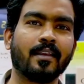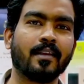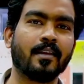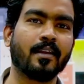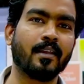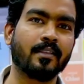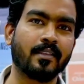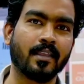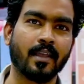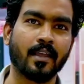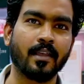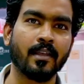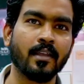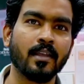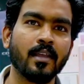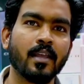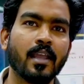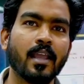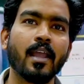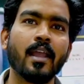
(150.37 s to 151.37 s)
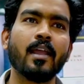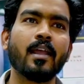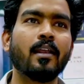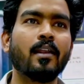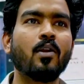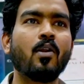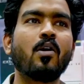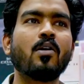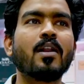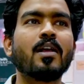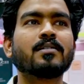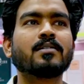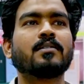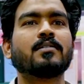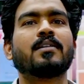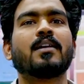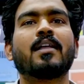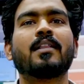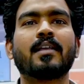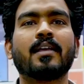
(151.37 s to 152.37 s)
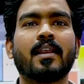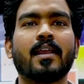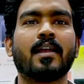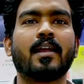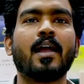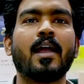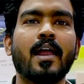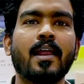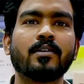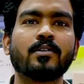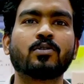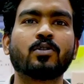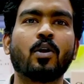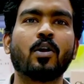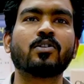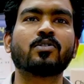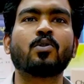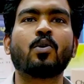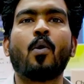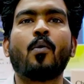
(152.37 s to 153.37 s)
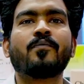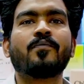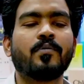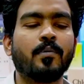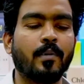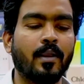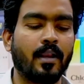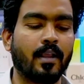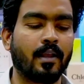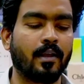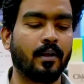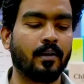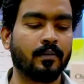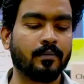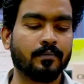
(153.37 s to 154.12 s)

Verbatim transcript: रहता है ये लॉन्गनास ज्यादा रहेगा एंड थोड़ा सॉफ्ट भी रहेगा